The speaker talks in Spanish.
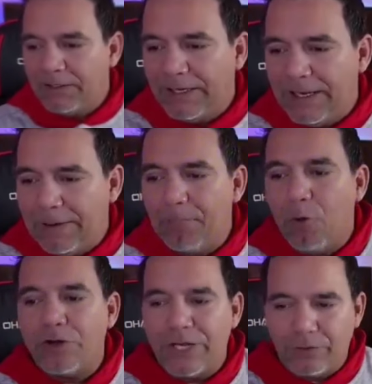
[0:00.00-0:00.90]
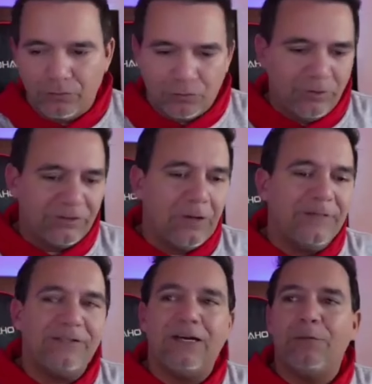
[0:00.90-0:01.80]
en Boyero.
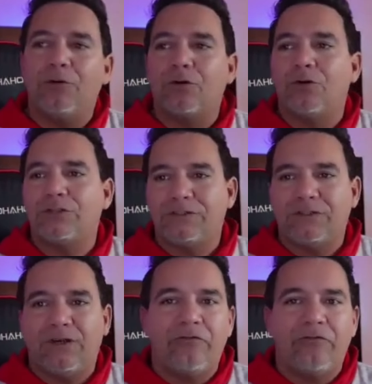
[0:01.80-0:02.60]
Supuestamente la protesta